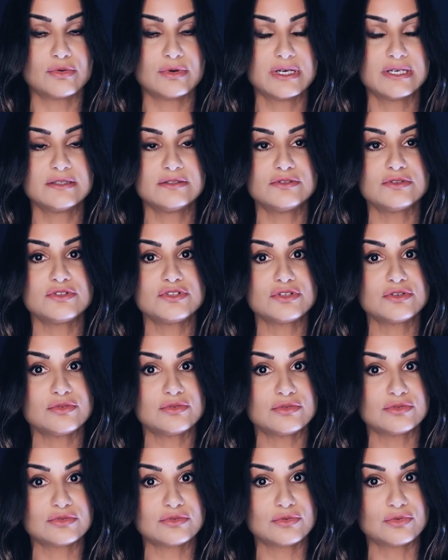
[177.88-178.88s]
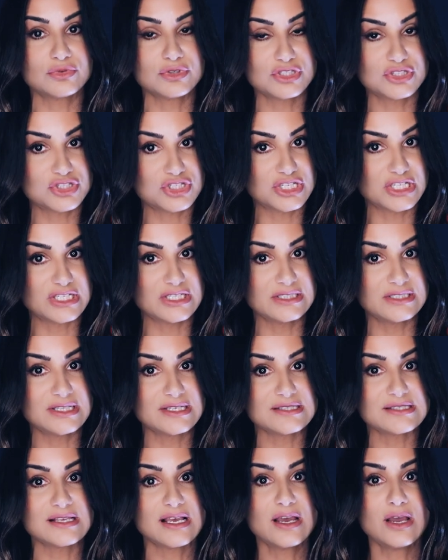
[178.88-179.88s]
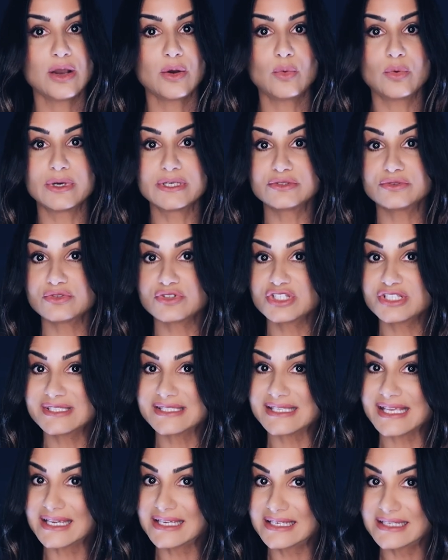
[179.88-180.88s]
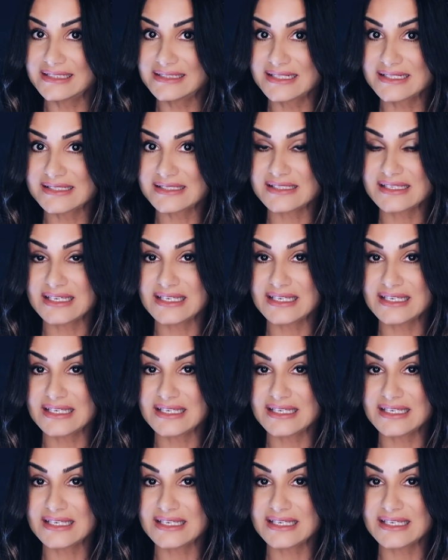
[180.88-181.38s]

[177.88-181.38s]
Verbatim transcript: quanto de curtidas, quanto de seguidas